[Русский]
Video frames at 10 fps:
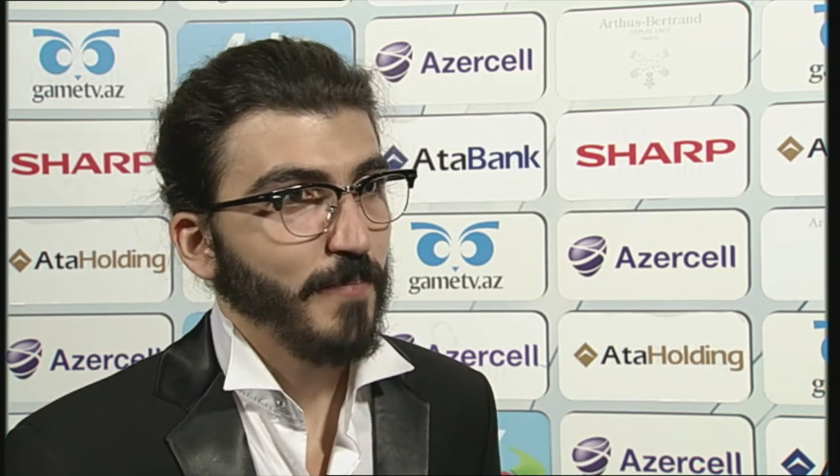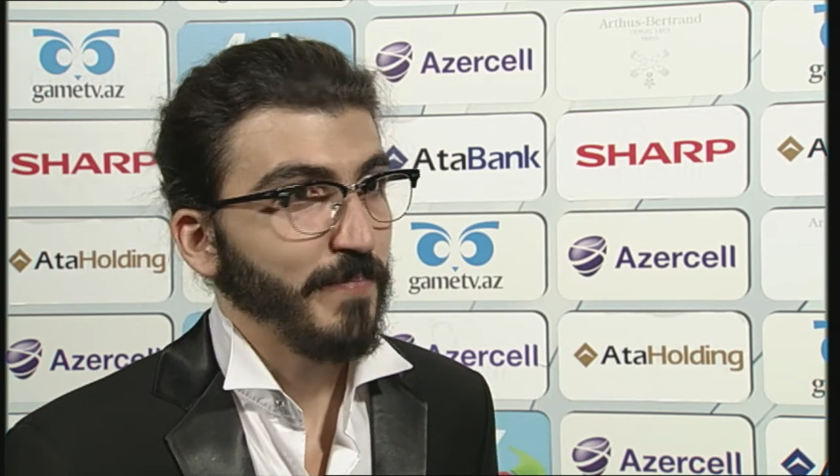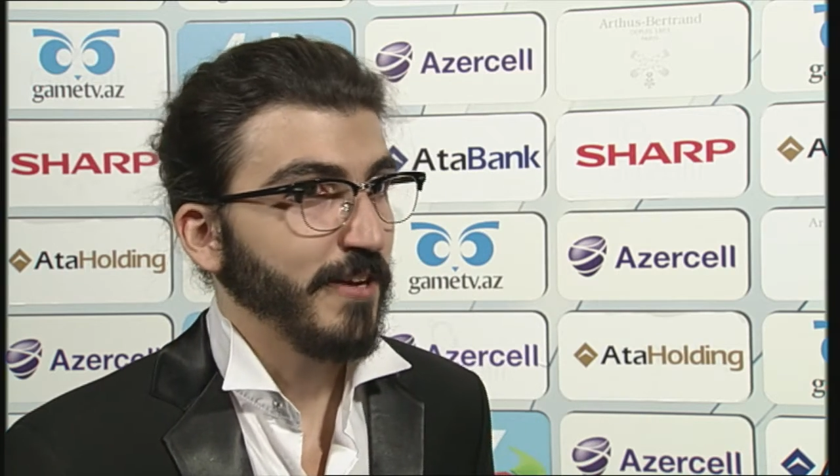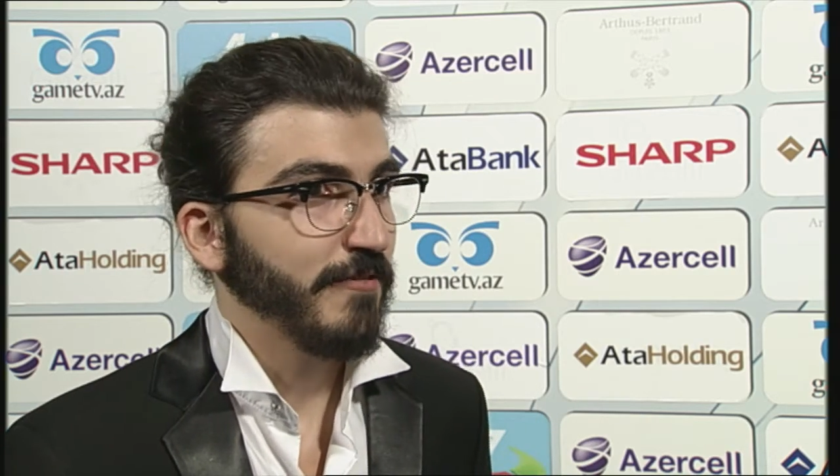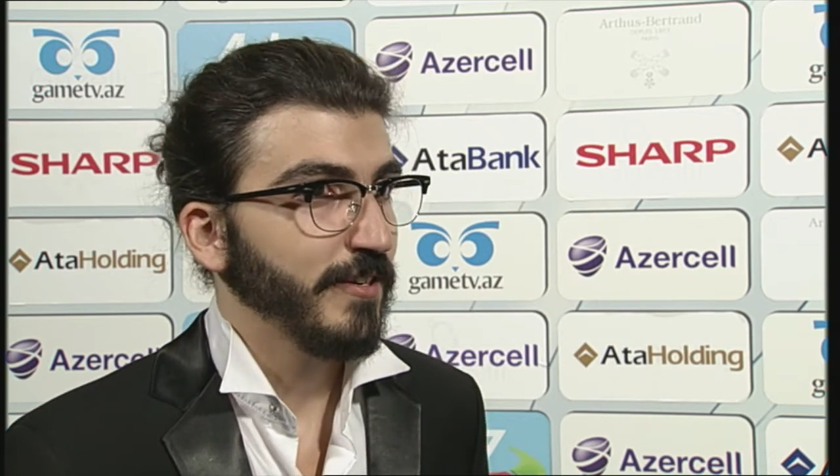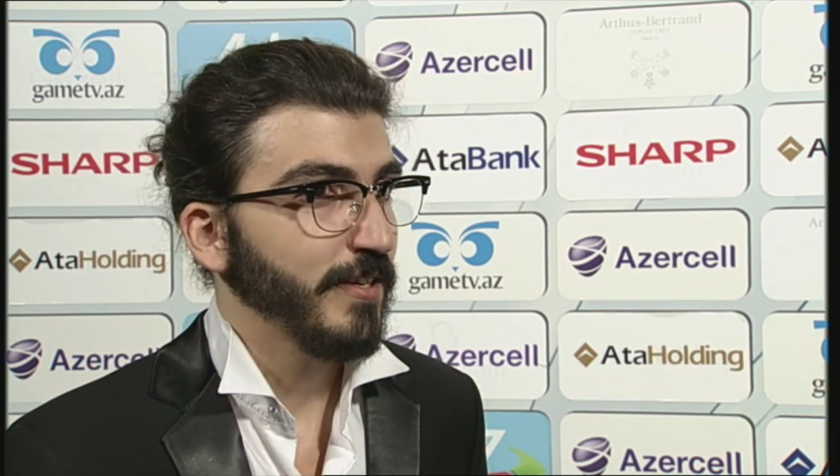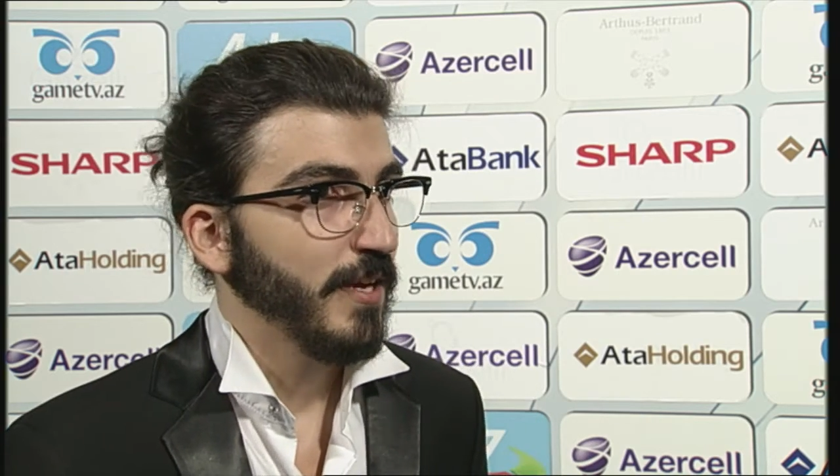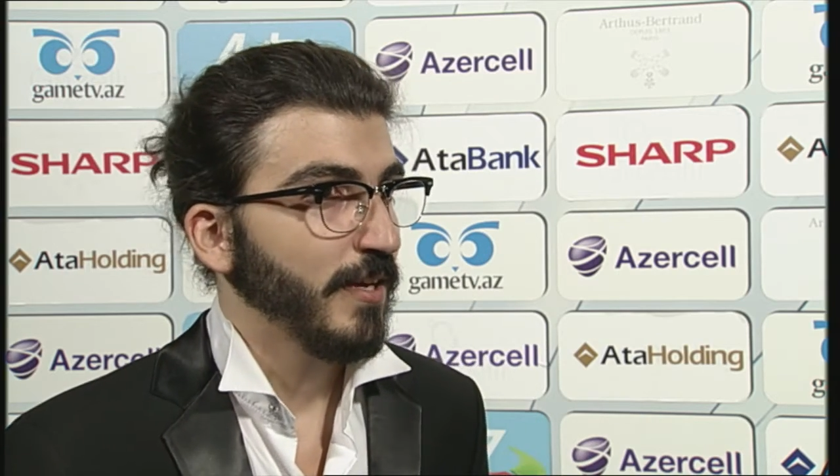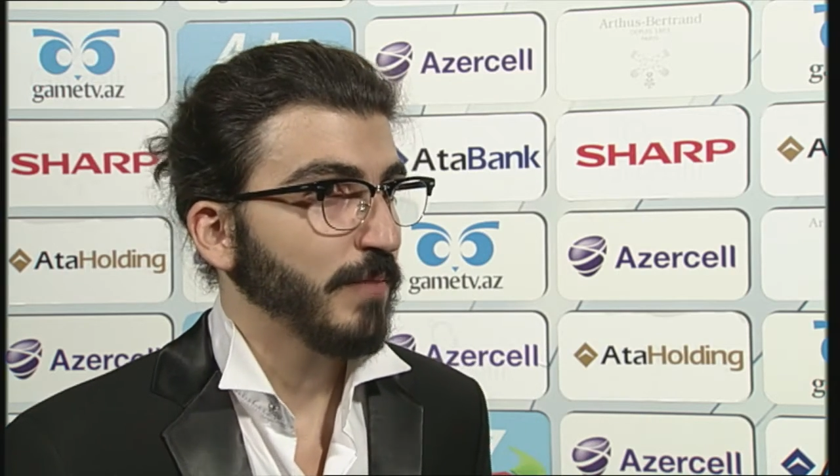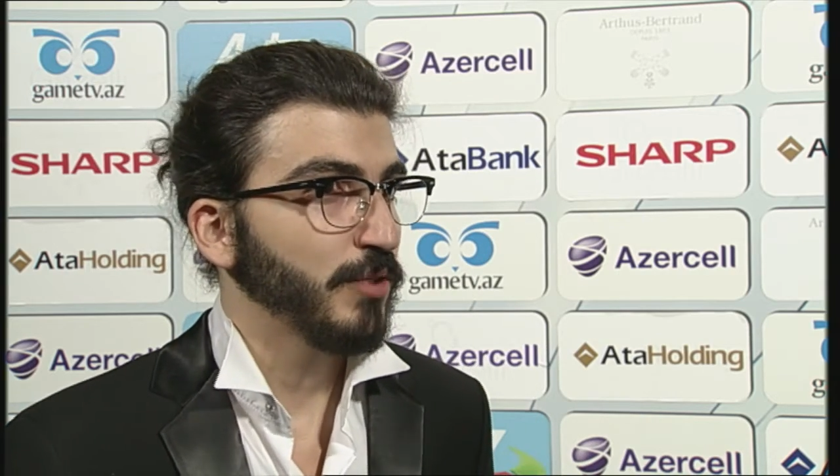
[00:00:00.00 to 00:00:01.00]
первый,
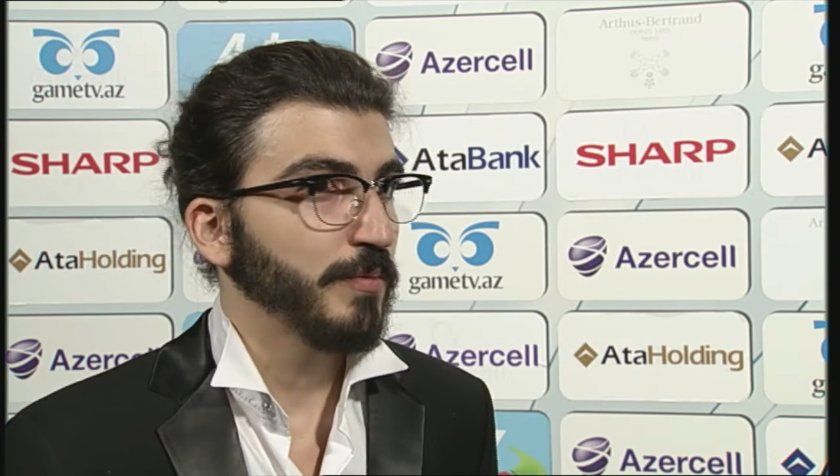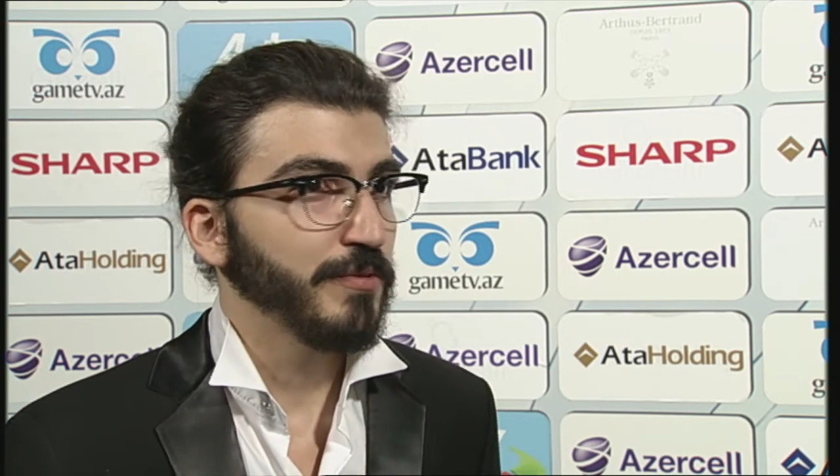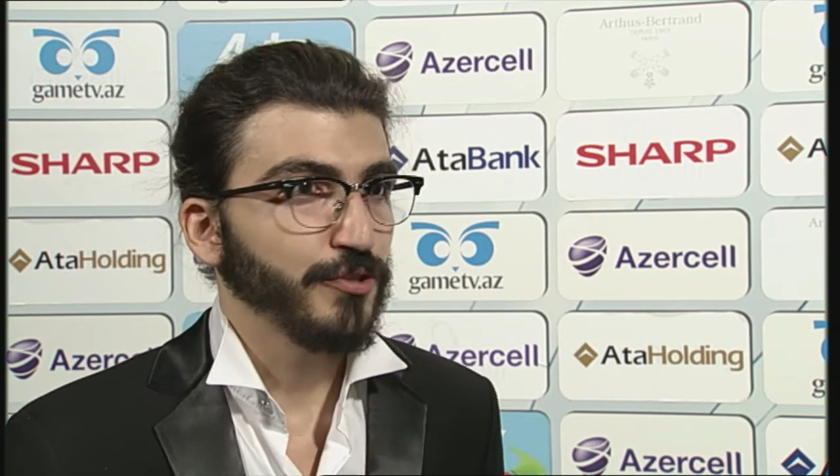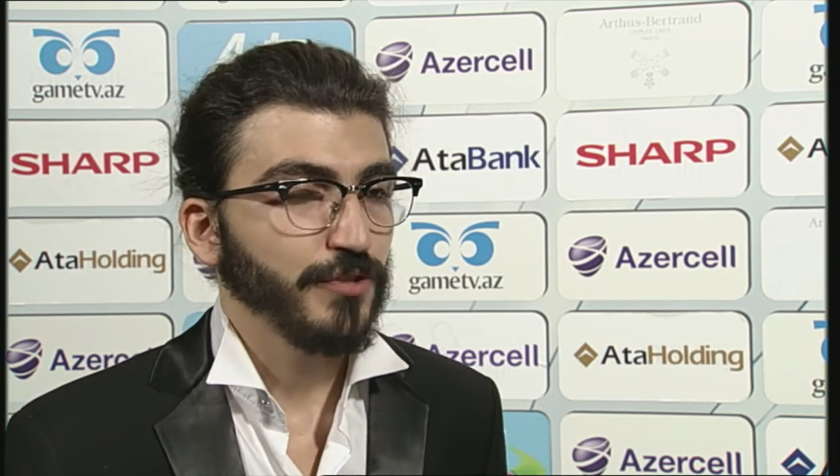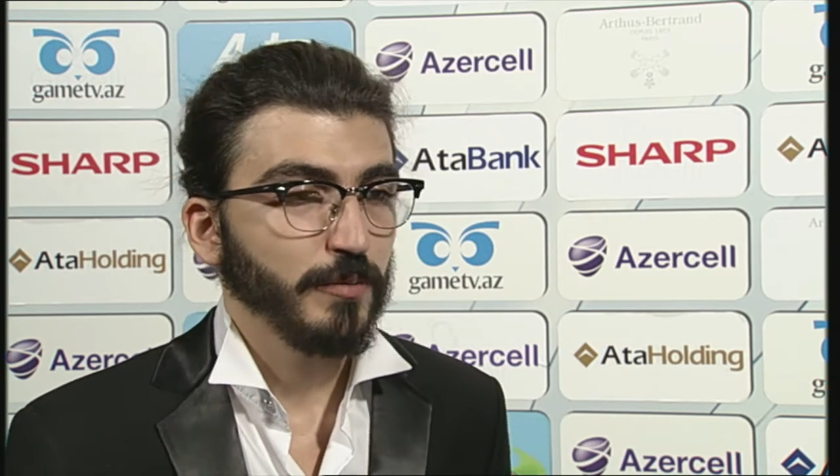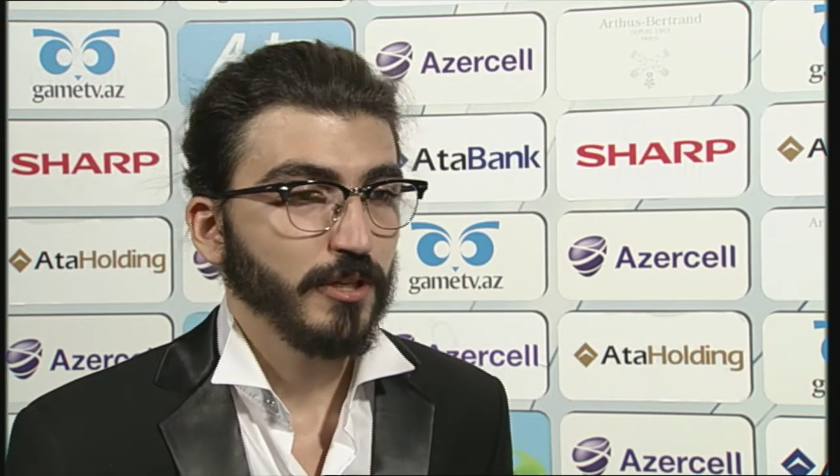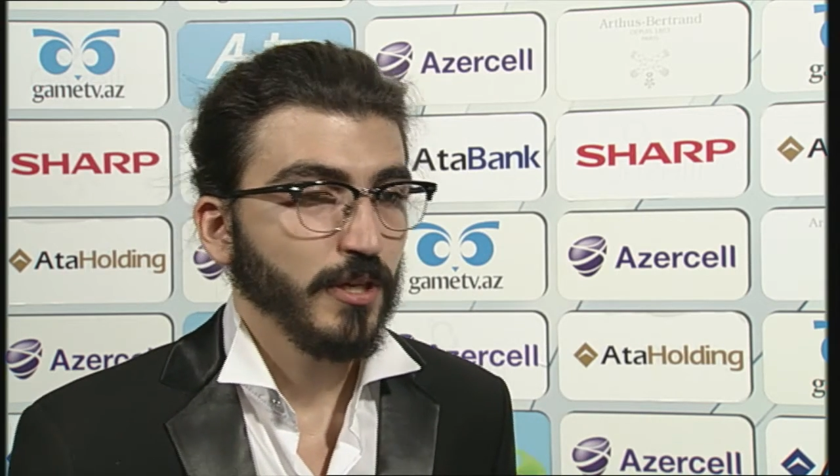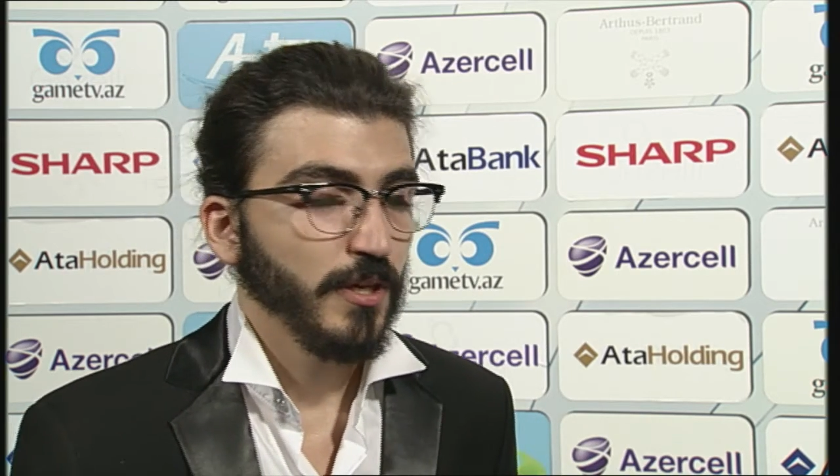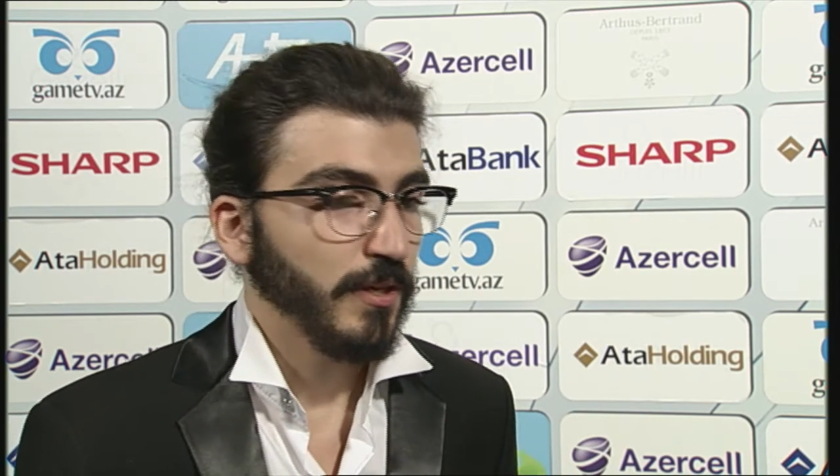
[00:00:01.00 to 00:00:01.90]
как будто бы ничего не было.